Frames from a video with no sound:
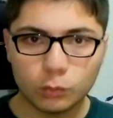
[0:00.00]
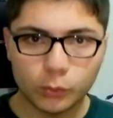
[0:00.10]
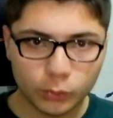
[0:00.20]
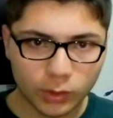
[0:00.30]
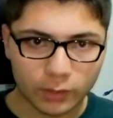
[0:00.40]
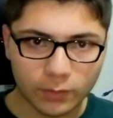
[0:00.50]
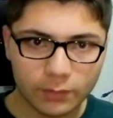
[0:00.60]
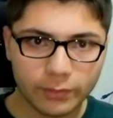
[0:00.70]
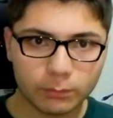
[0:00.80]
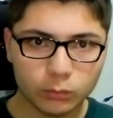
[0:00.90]
küp uydular
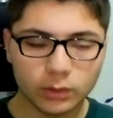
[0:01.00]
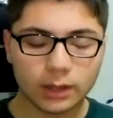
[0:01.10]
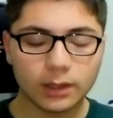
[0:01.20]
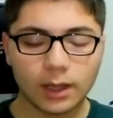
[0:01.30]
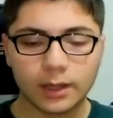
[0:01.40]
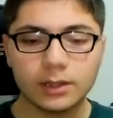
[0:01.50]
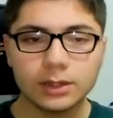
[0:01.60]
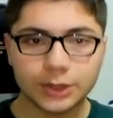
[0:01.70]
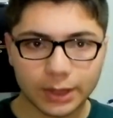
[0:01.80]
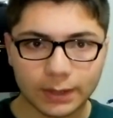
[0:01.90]
var ve bunlar da aynı
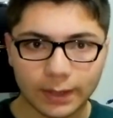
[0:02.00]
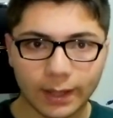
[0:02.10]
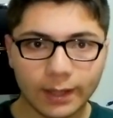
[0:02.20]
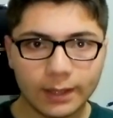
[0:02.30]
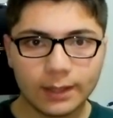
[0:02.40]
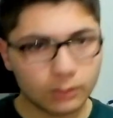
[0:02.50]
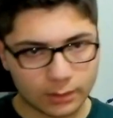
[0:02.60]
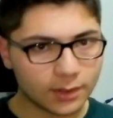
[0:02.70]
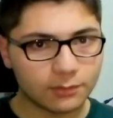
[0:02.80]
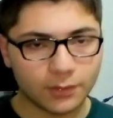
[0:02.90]
şekilde.
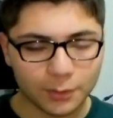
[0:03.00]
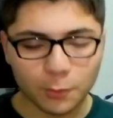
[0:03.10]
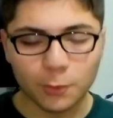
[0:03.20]
Ekranda falan